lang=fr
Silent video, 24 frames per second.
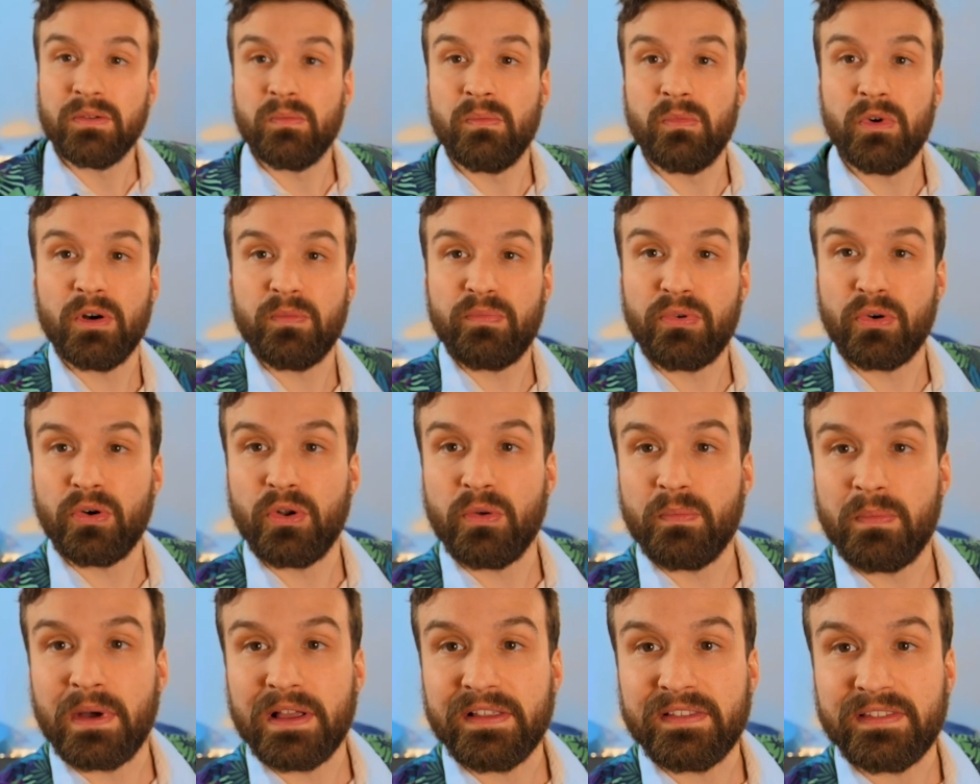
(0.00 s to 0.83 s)
Moi, pour
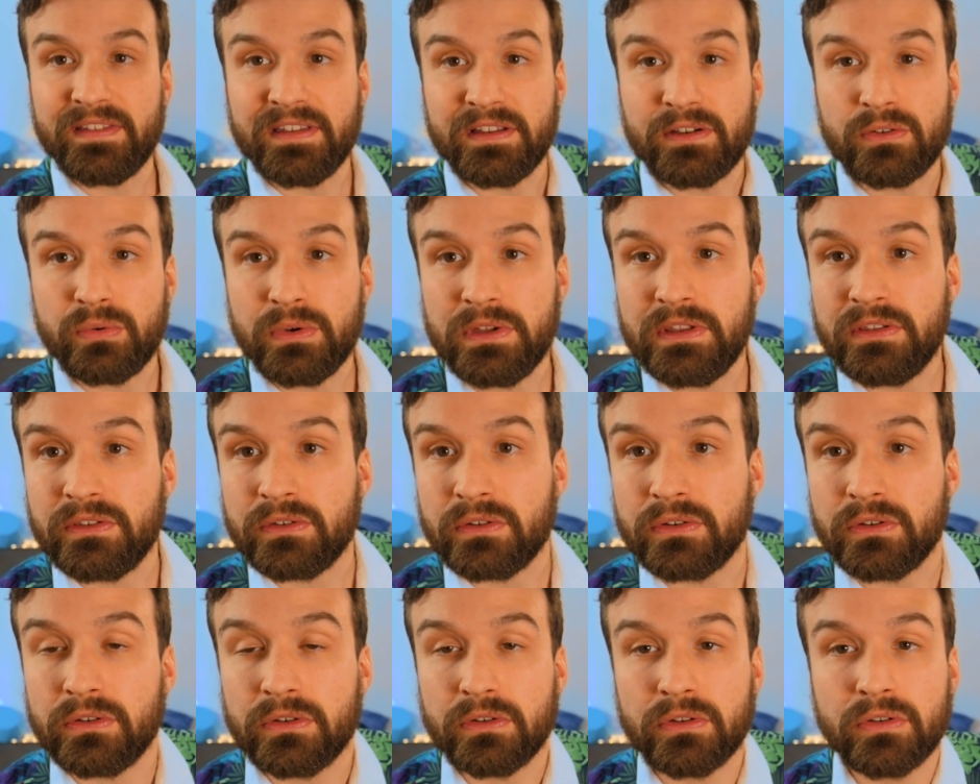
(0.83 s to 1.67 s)
le Basti
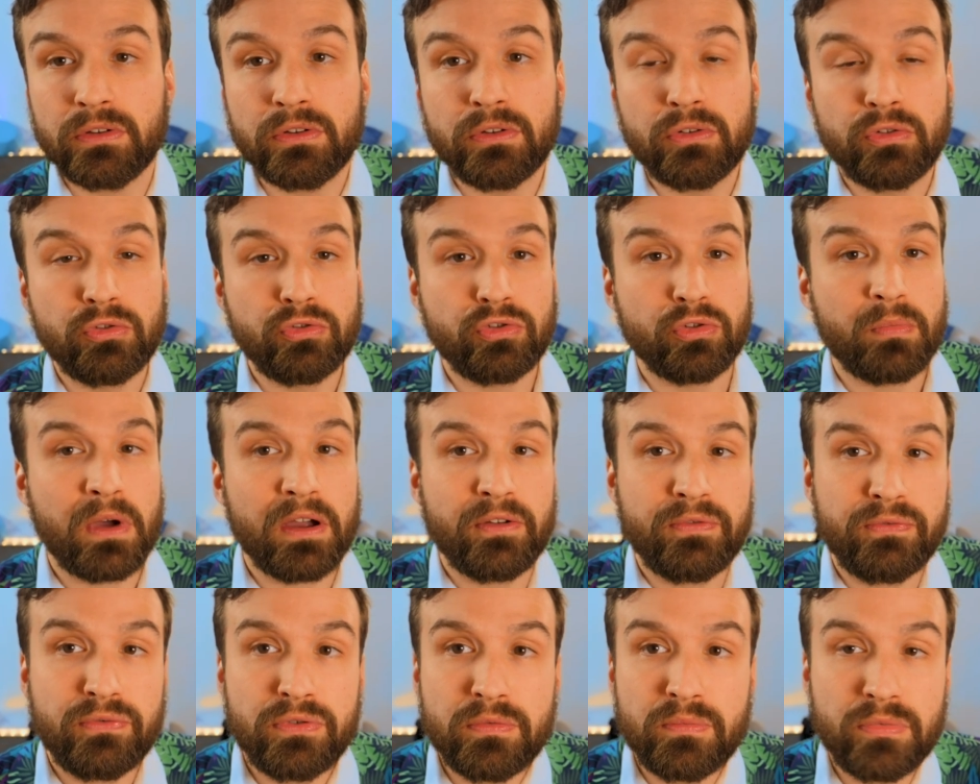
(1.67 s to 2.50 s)
Quiz, euh, je
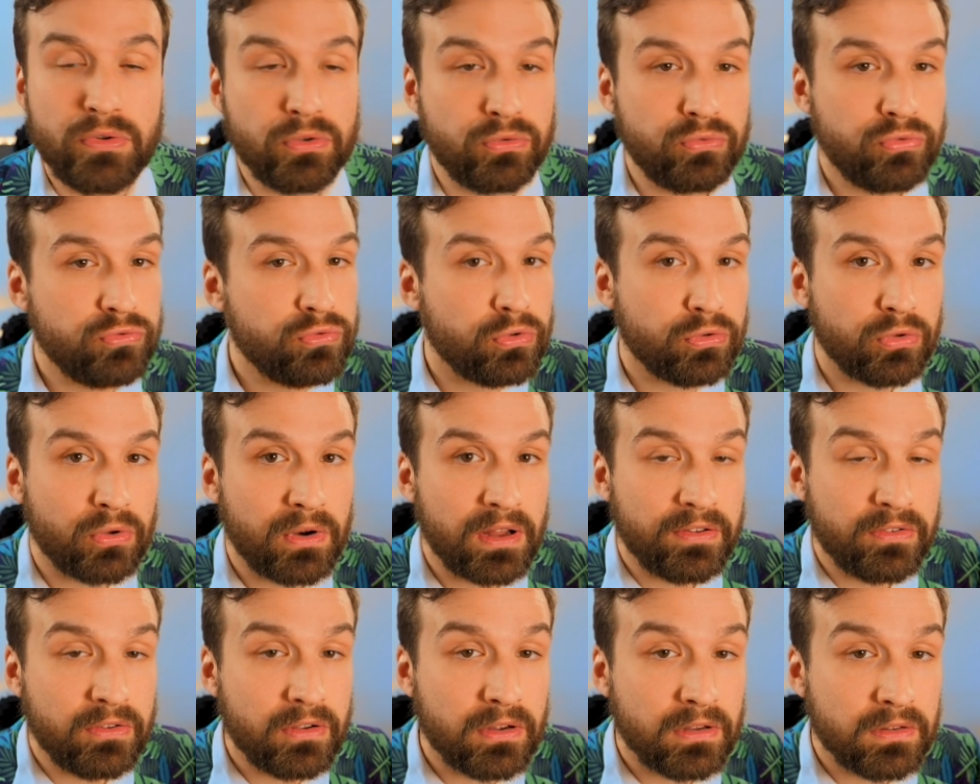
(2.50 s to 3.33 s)
m'affuble toujours de
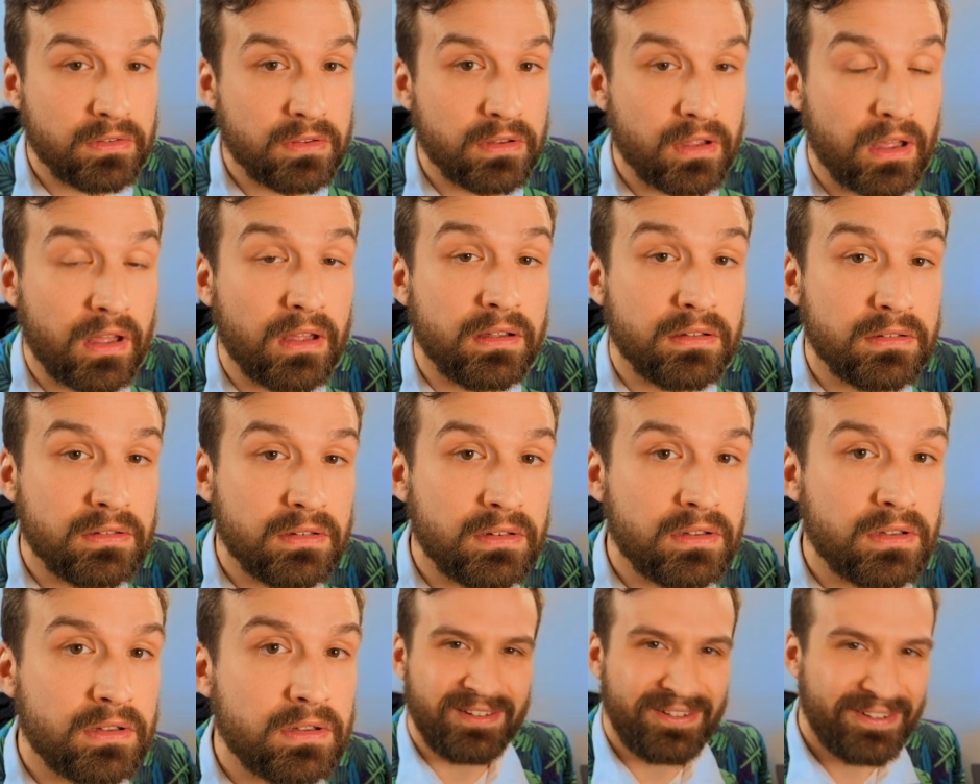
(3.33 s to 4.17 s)
la sorte, hein
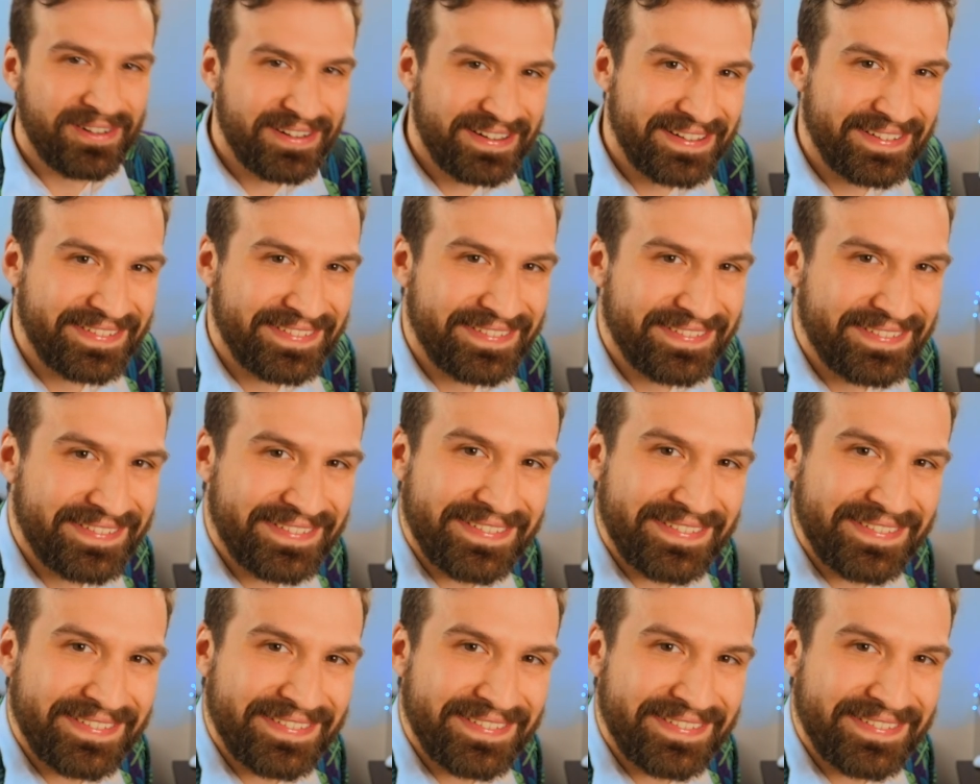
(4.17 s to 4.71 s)
Quoi